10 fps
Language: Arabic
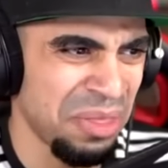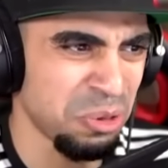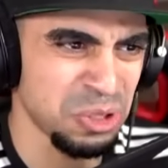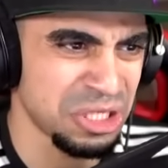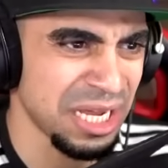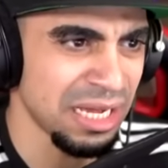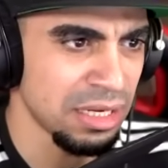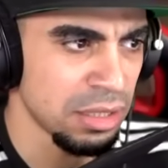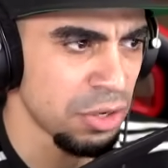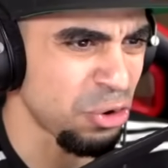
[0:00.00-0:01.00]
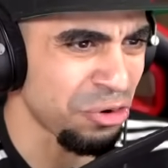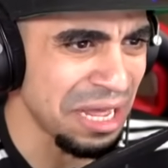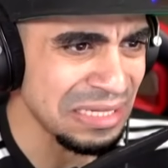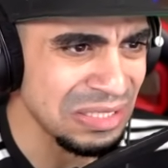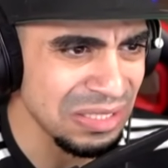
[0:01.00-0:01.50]
ادري وش ده
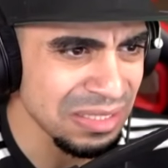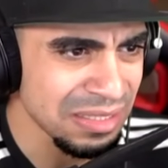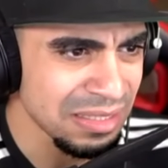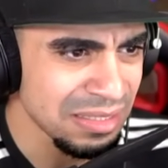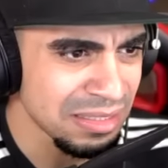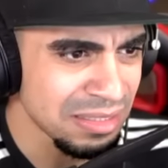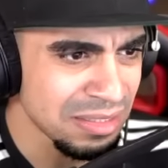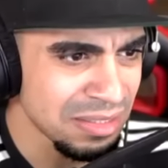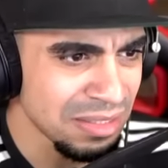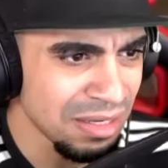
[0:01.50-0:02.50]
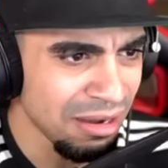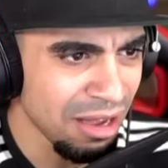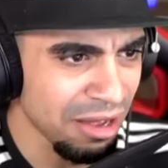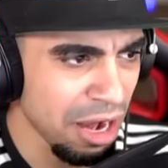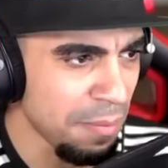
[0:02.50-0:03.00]
دونات
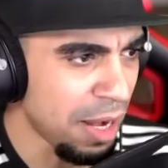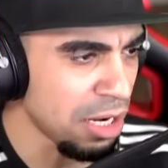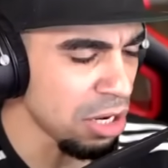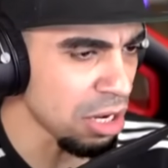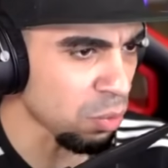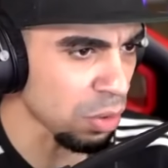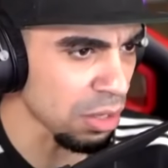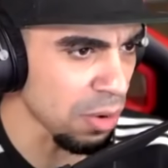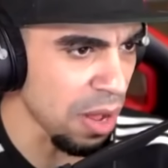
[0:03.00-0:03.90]
حرام عليك والله